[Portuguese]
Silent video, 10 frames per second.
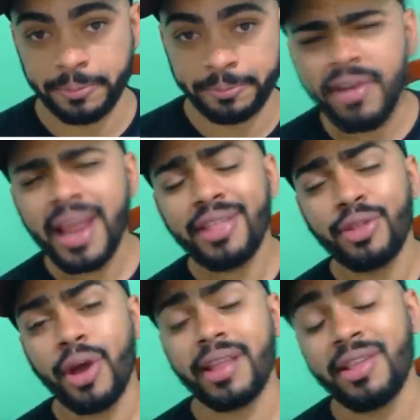Passar
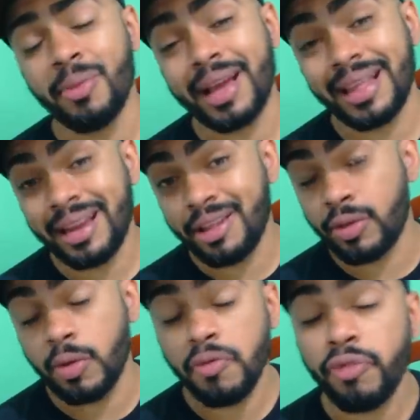várias horas em uma cadeira
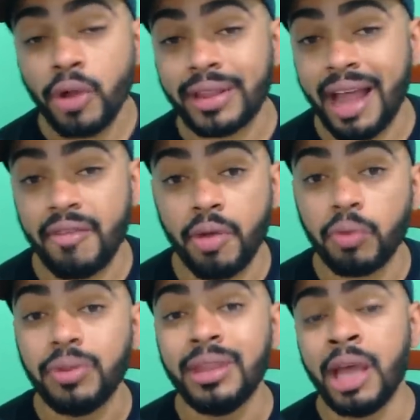
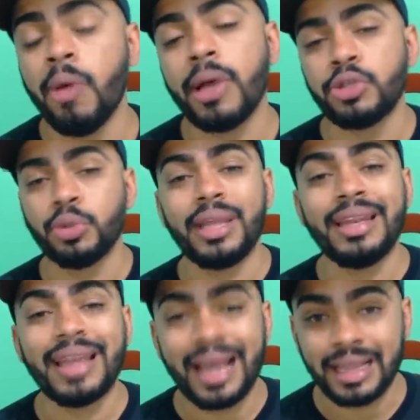desconfortável não ajuda
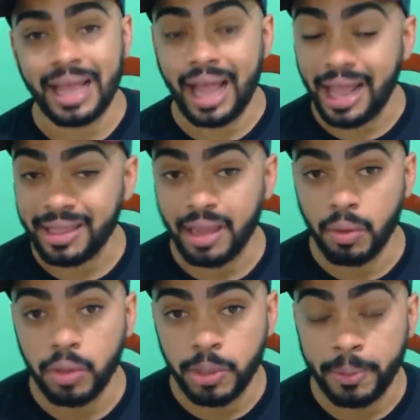em nada a
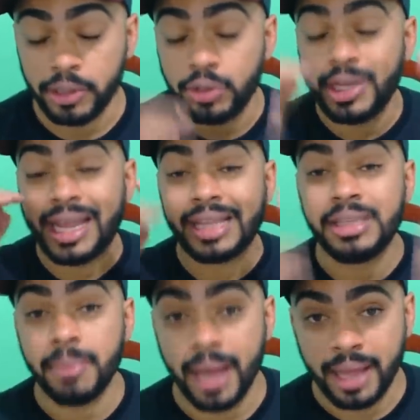saúde, prejudica
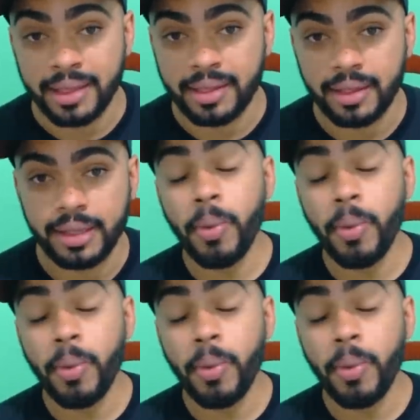demais.